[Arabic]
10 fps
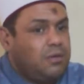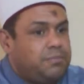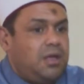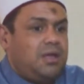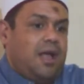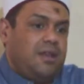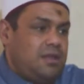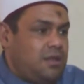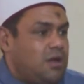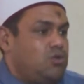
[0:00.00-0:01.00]
يعني
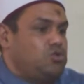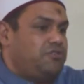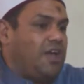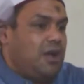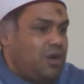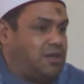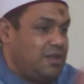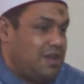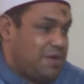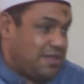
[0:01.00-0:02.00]
نأخذ فيها
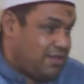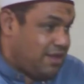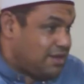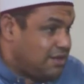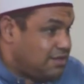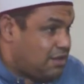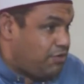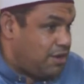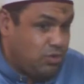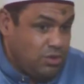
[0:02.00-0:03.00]
وقتنا بعد ذلك
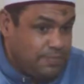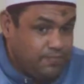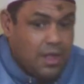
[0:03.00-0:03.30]
تفهمون؟